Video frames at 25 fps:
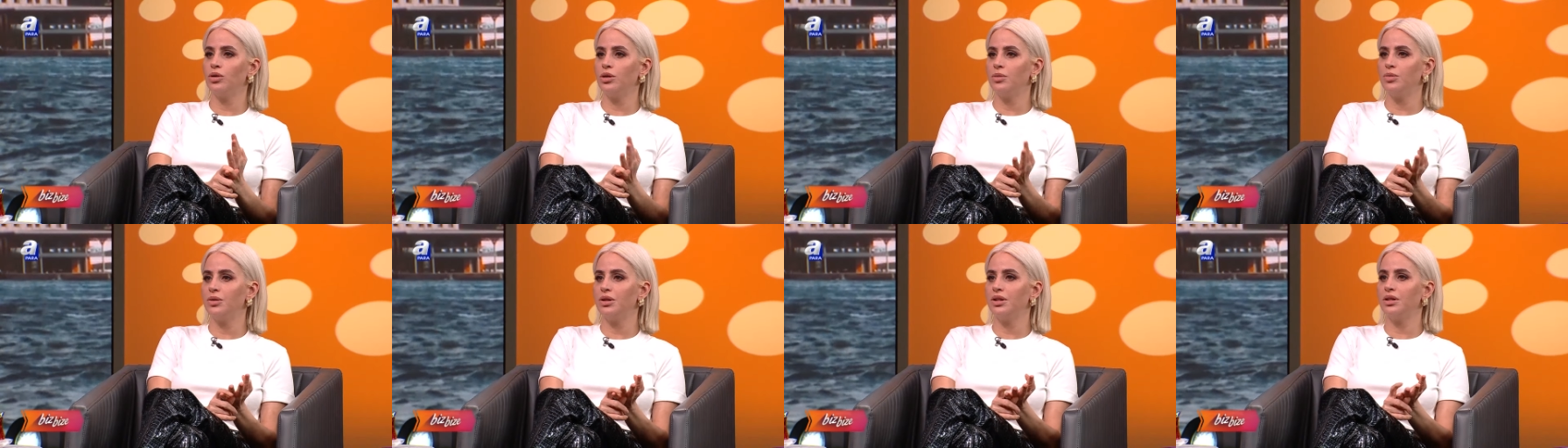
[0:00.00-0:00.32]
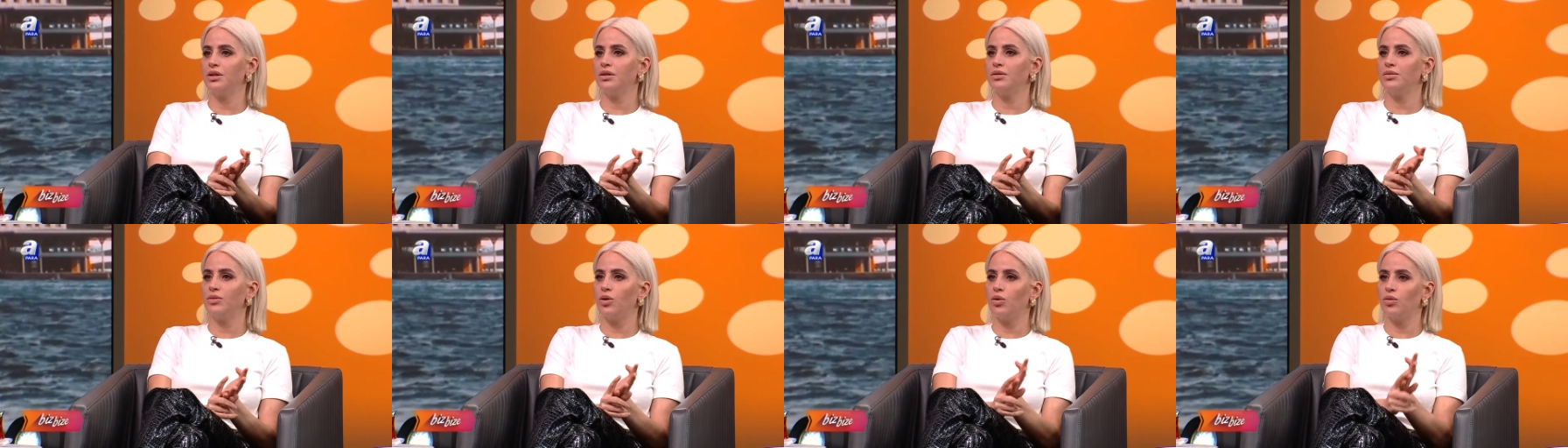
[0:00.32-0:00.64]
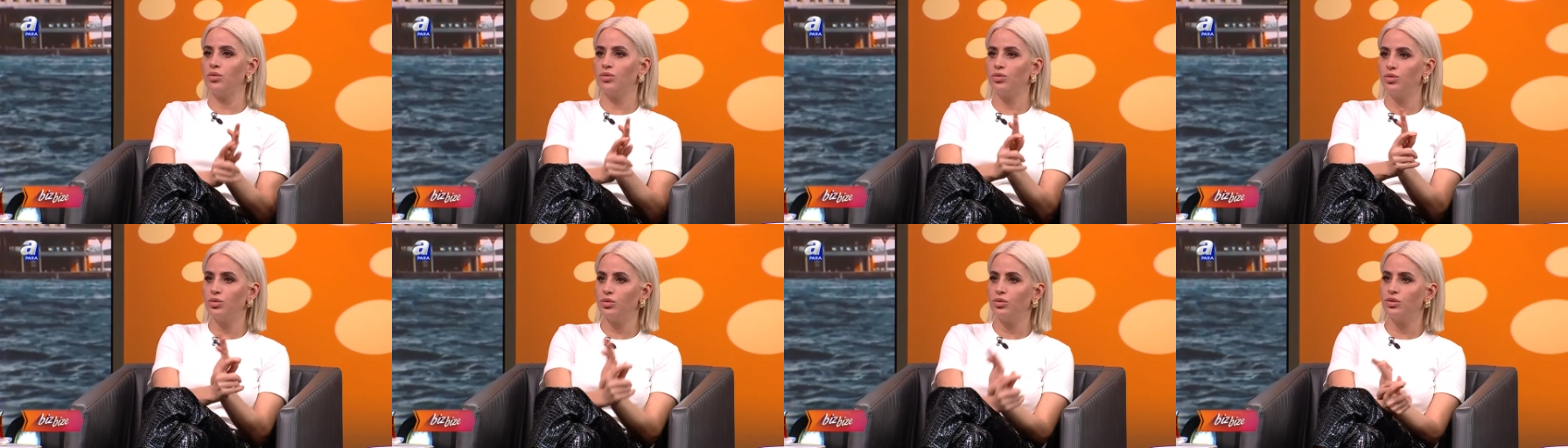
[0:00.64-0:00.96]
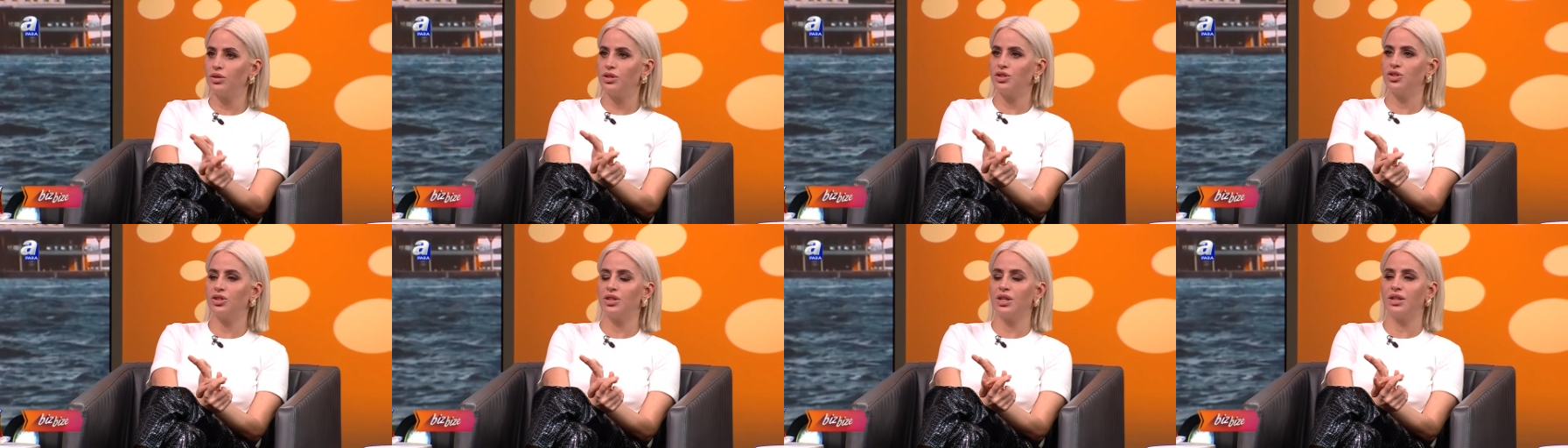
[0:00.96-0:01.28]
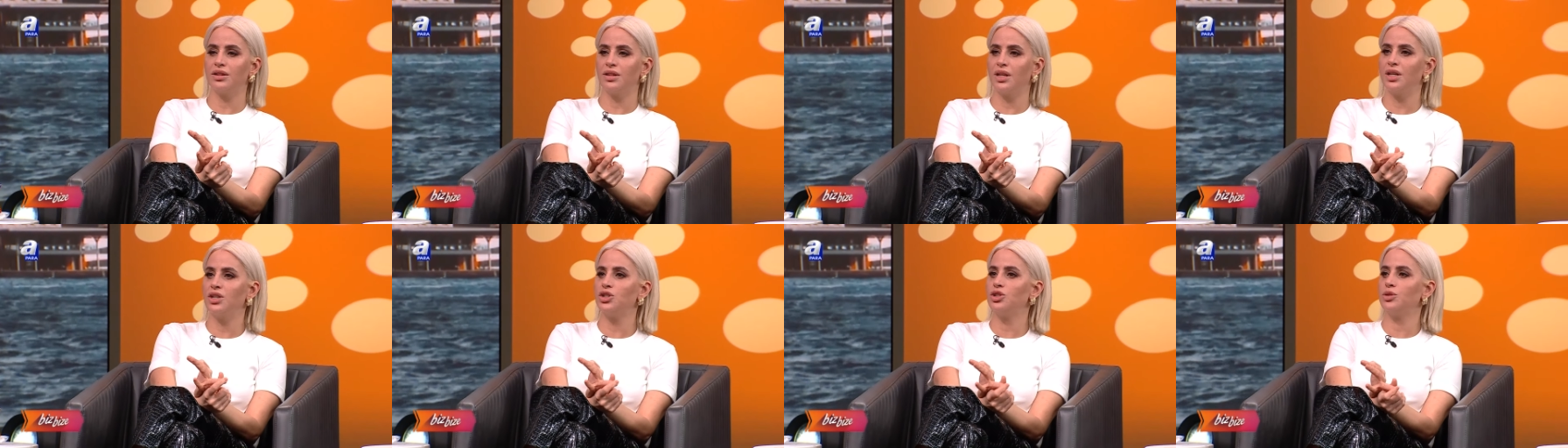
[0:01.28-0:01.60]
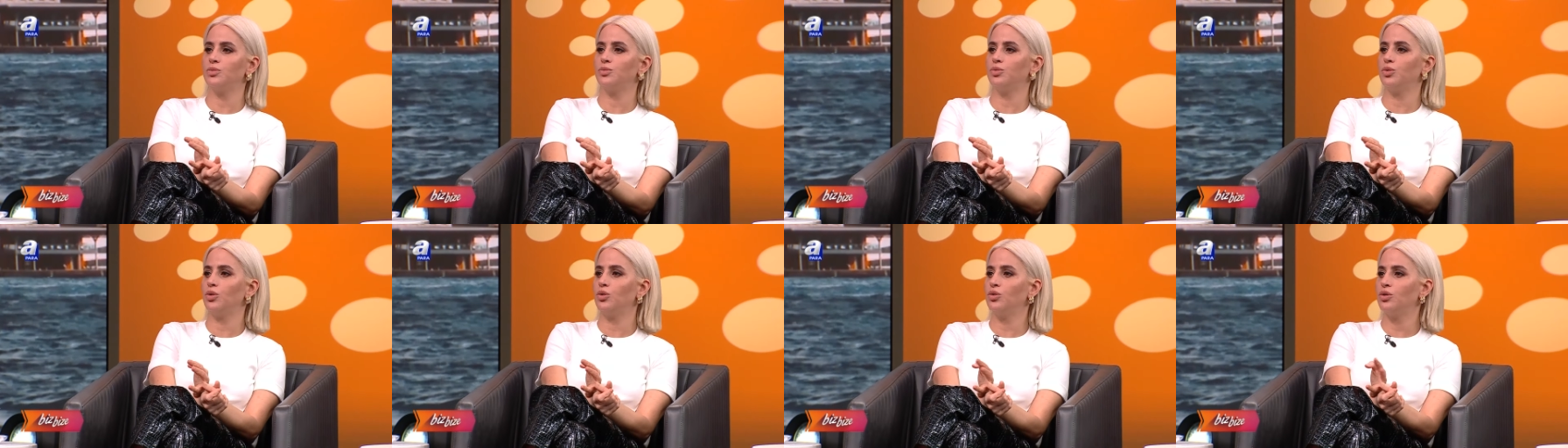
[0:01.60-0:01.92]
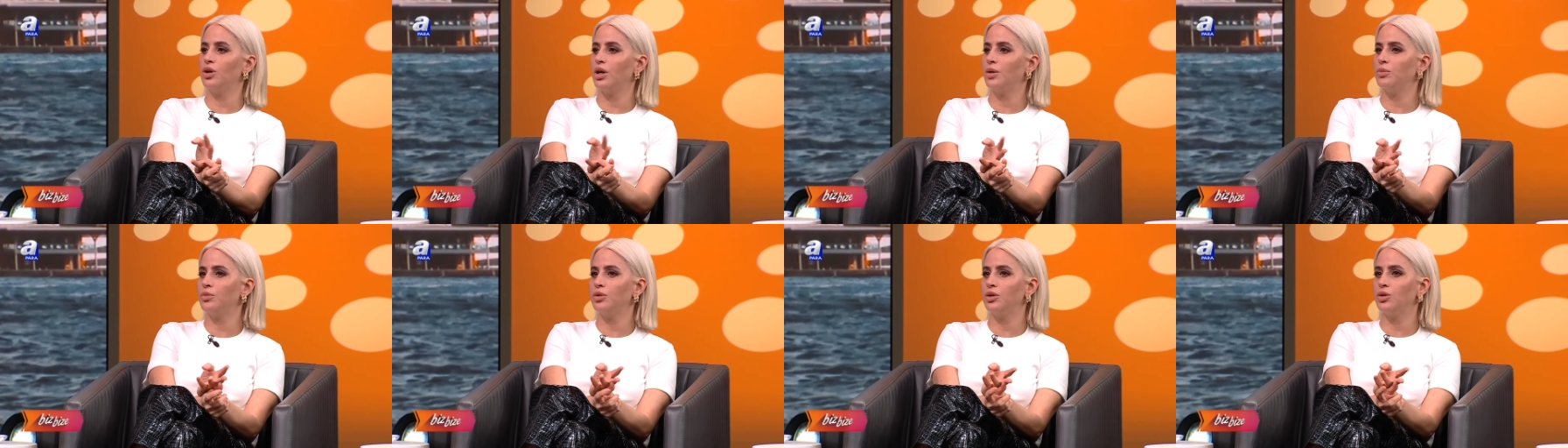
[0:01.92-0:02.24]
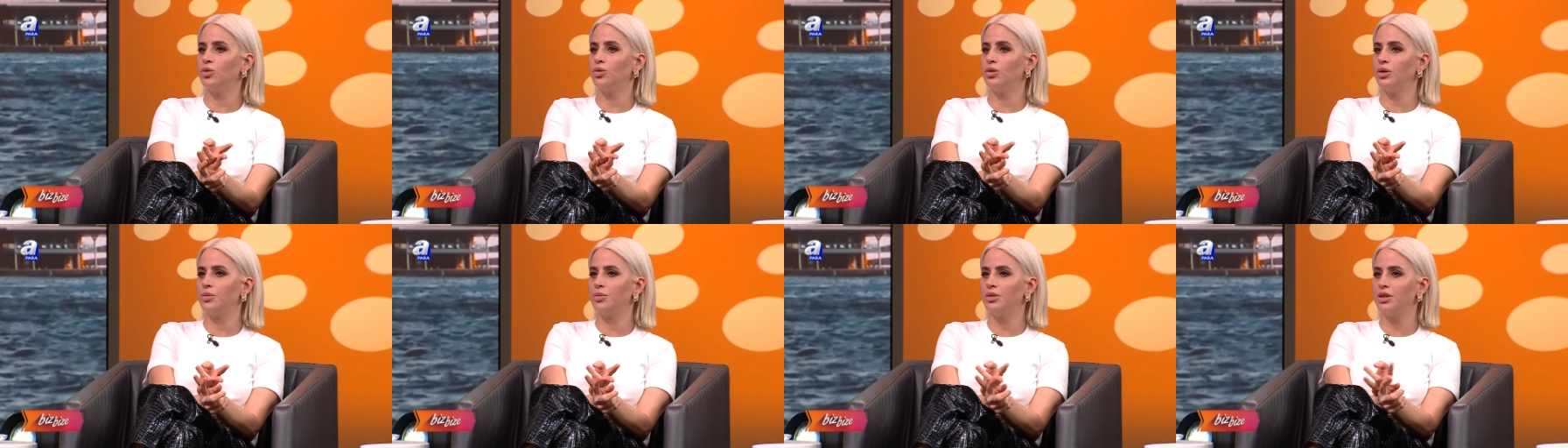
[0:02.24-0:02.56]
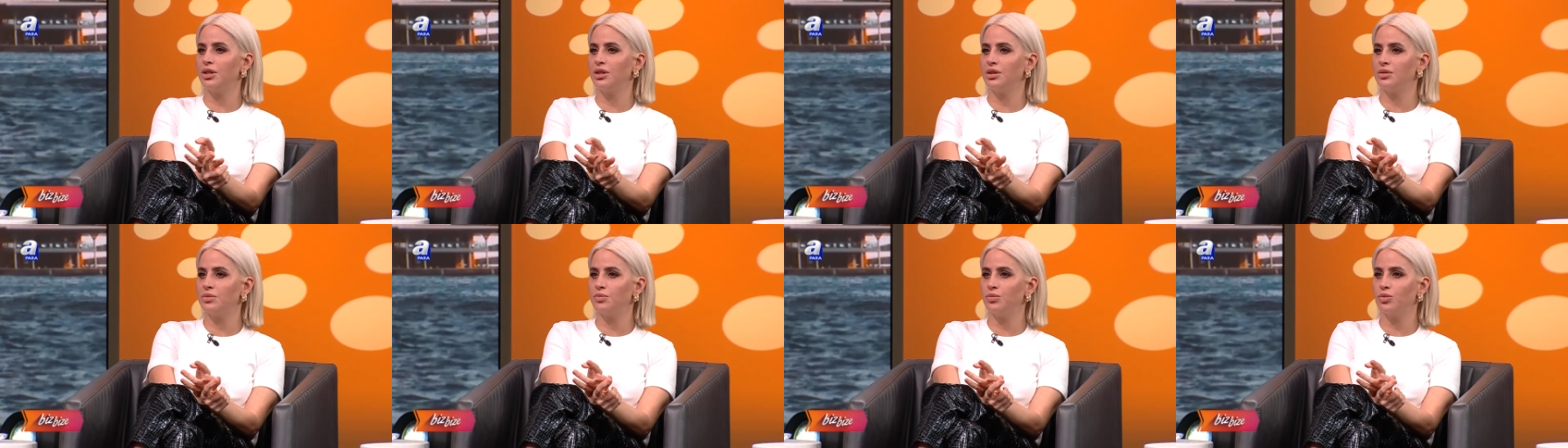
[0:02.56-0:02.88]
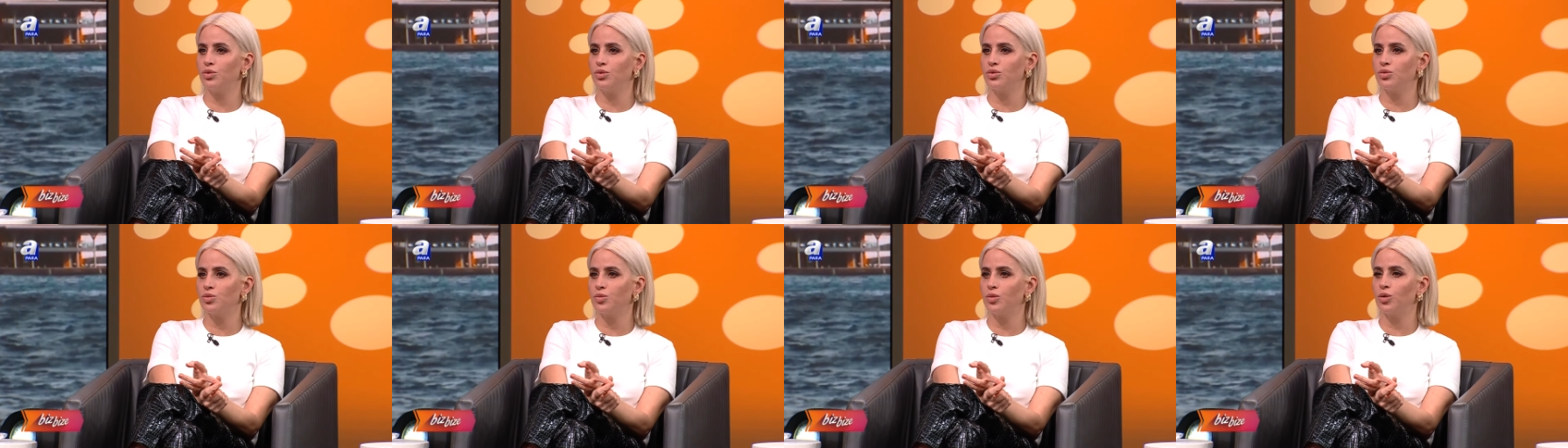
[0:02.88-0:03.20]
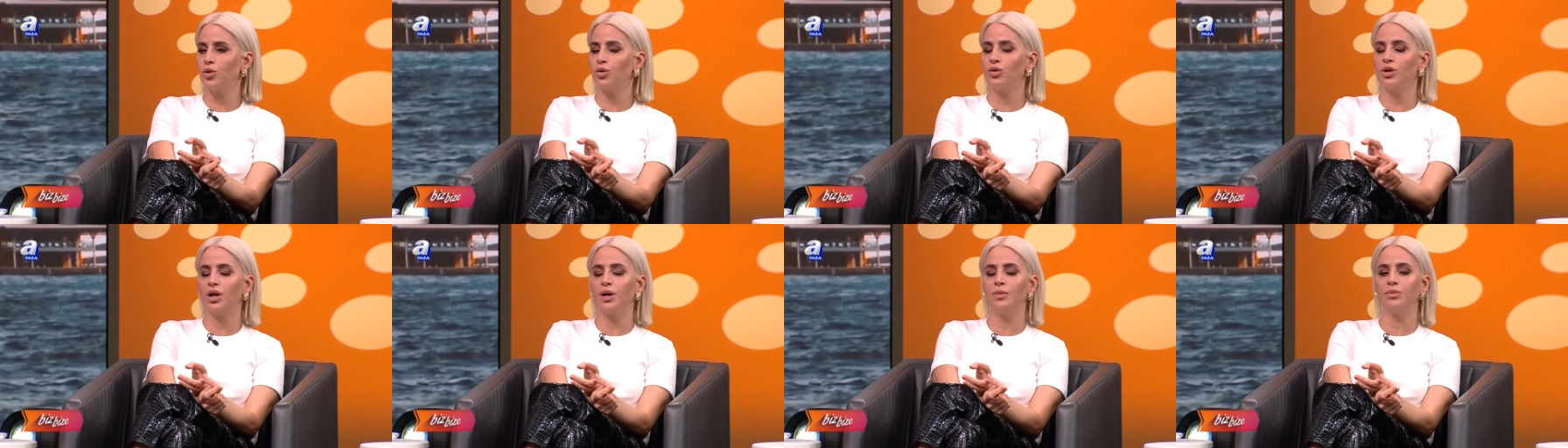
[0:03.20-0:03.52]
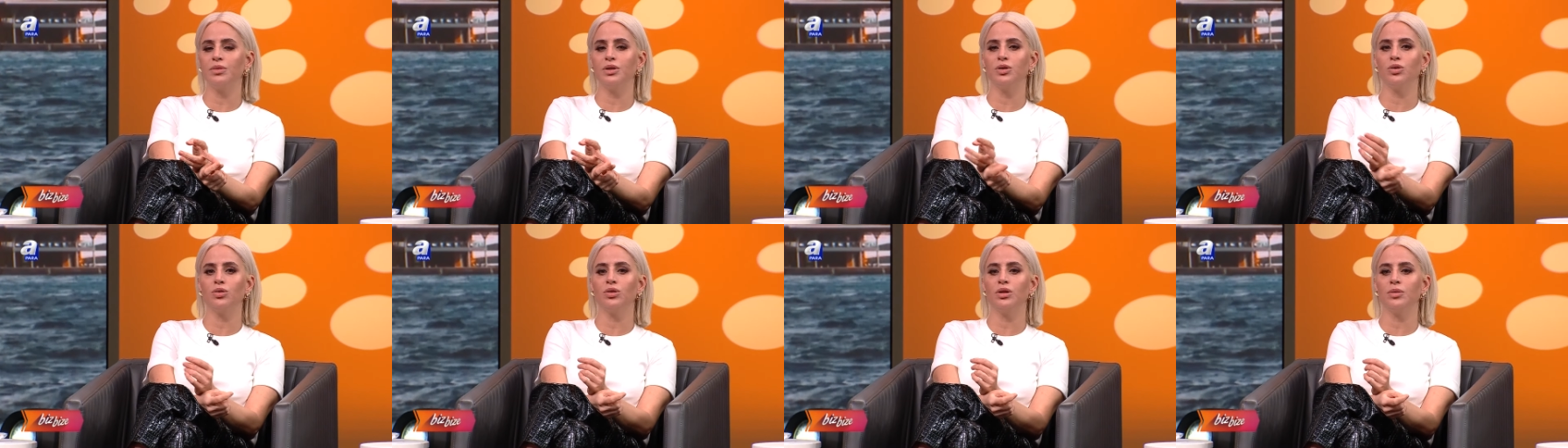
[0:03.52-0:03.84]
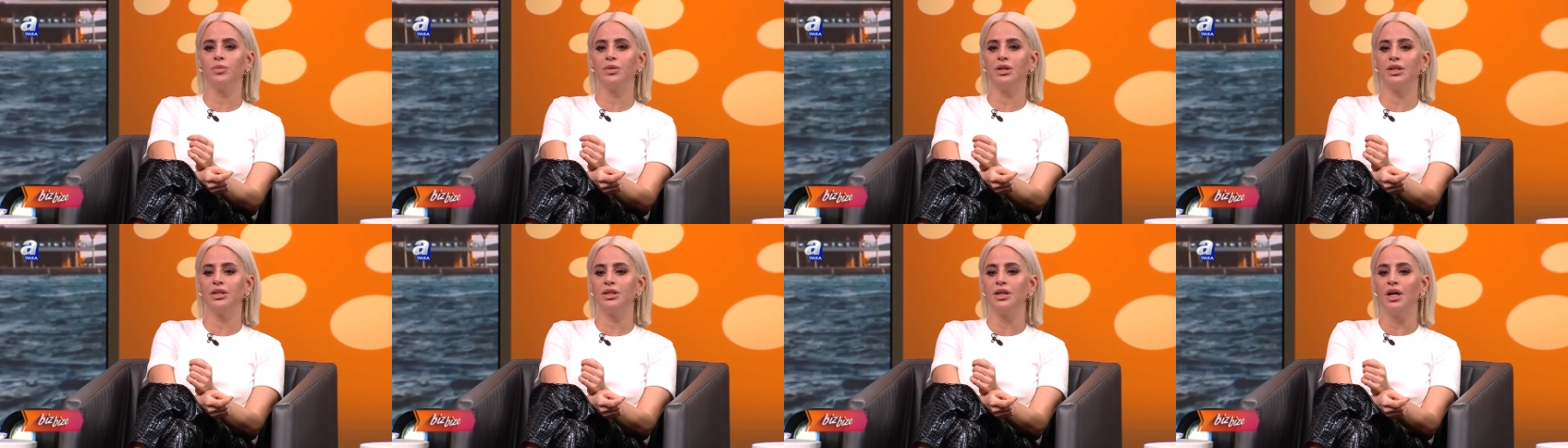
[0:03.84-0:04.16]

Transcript: olabilir, okul işte değişim programları olabilir, burs programları olabilir.